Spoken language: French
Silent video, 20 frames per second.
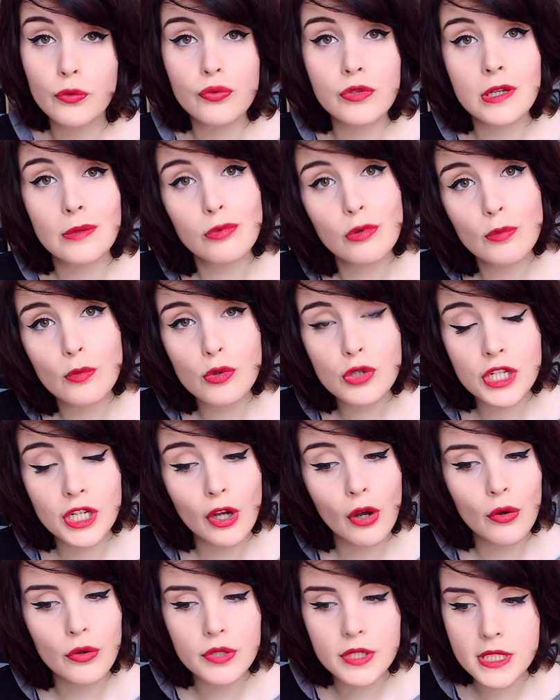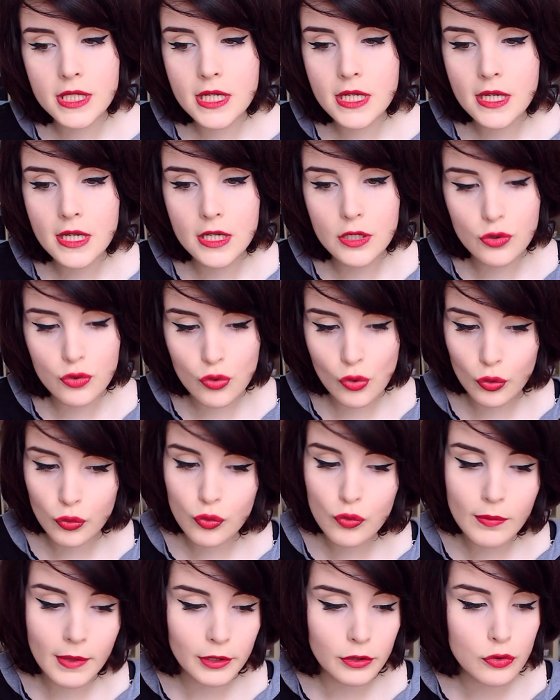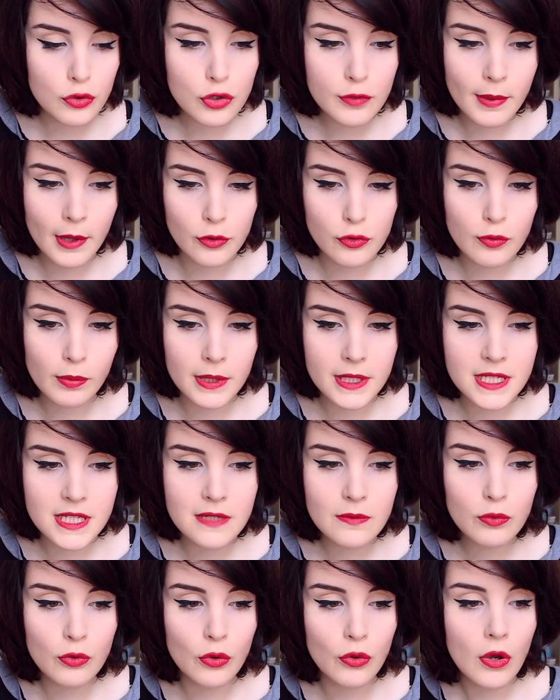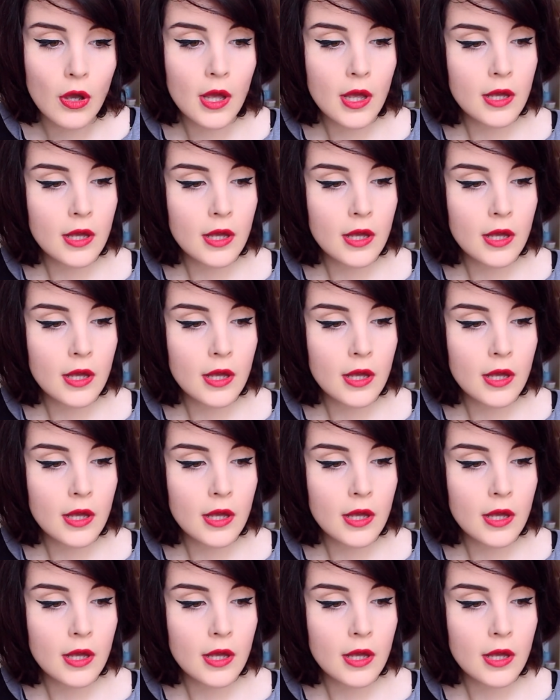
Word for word: tout simplement j'ai grandi et surtout maintenant je pars du principe que